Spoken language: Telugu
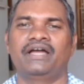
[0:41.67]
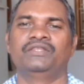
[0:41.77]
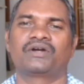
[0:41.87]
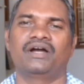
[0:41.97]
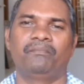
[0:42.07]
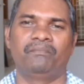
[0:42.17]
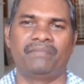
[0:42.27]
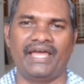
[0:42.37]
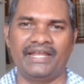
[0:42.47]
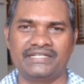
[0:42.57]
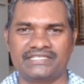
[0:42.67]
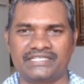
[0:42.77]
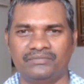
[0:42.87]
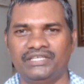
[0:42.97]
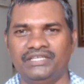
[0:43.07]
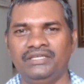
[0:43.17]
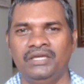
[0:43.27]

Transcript: ఇది ఒక ప్లాంట్ రెమెడీ